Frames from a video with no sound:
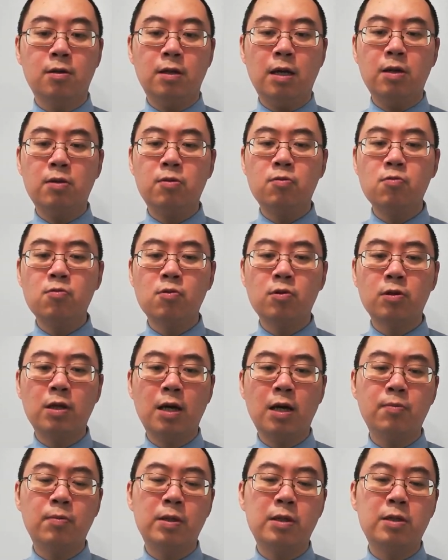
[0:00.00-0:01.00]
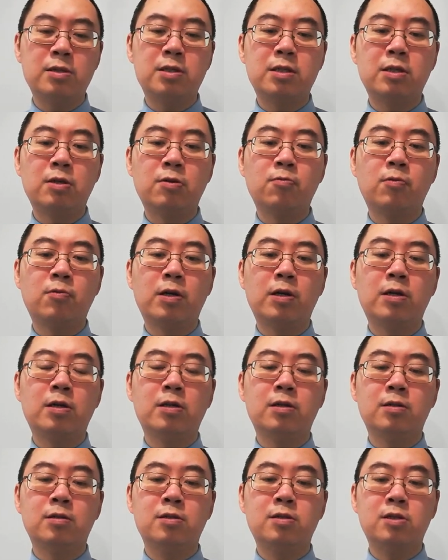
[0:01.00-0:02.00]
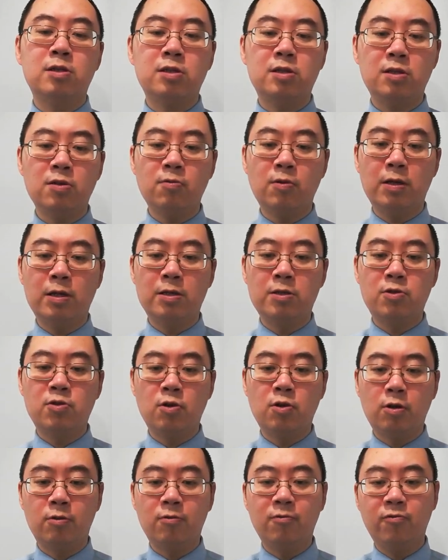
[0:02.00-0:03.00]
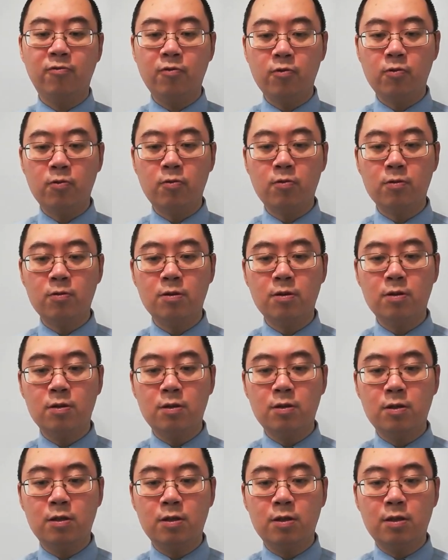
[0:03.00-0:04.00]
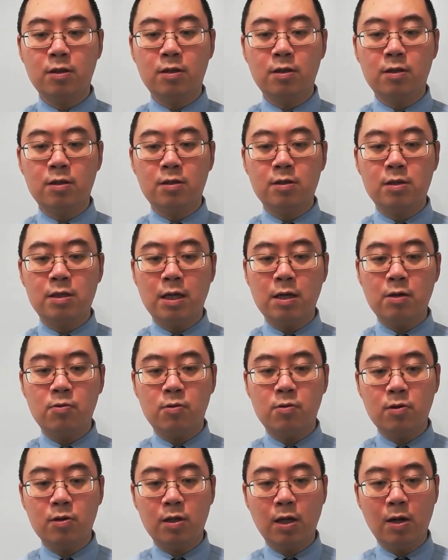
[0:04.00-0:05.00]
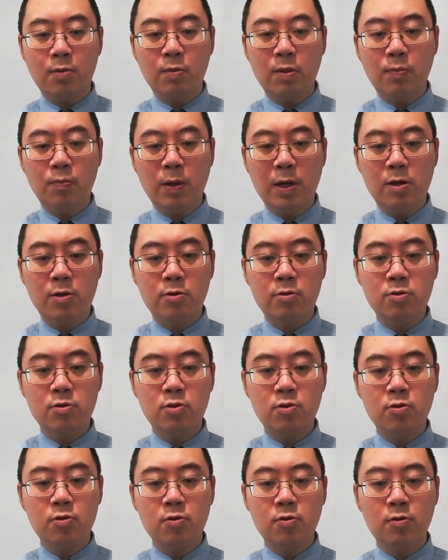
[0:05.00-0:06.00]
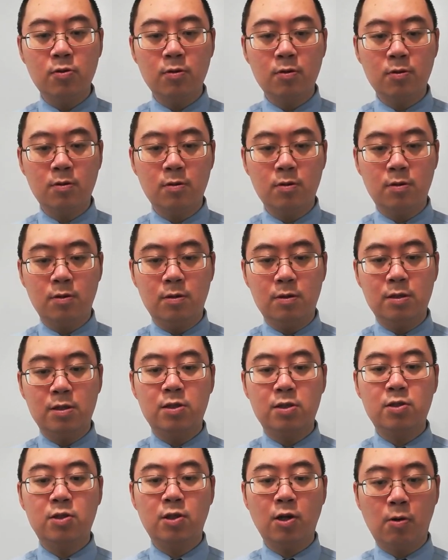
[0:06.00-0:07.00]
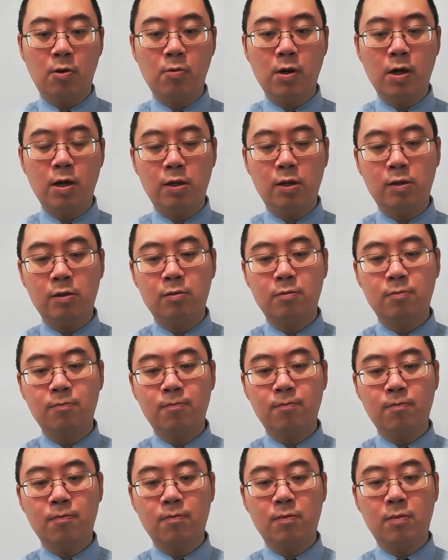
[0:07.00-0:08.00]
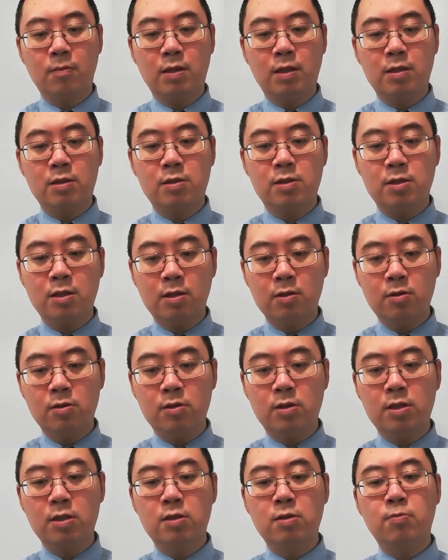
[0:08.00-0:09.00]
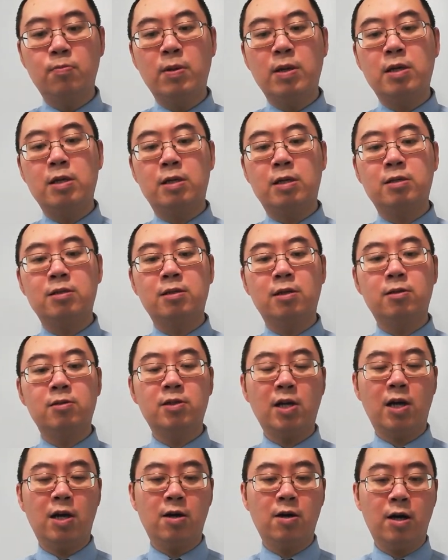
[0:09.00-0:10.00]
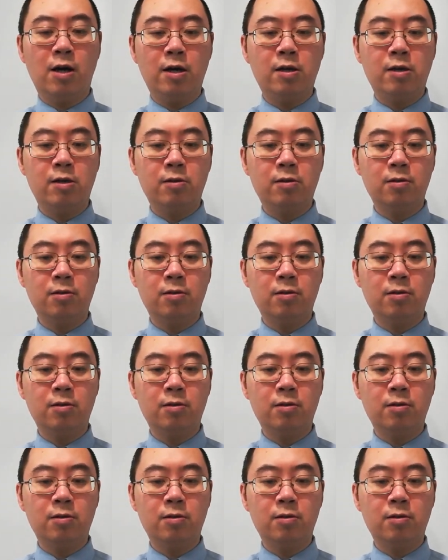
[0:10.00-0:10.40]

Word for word: 但如果他们的行为只是为了炫富，结果他们被邻居仇恨，甚至被人身伤害，